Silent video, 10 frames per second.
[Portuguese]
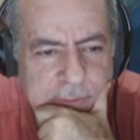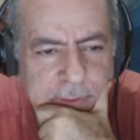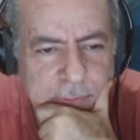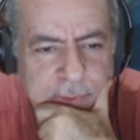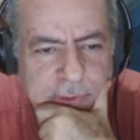Tem
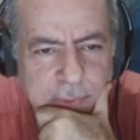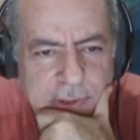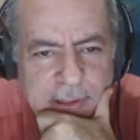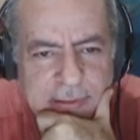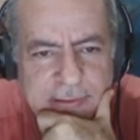um bispo
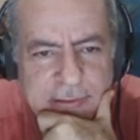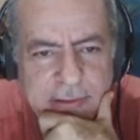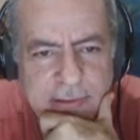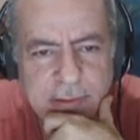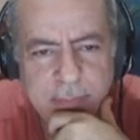
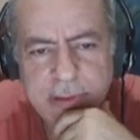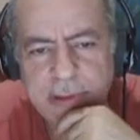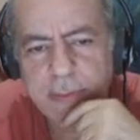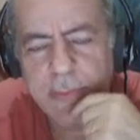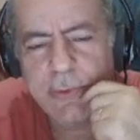H6 também,
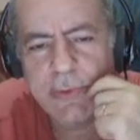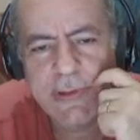que é muito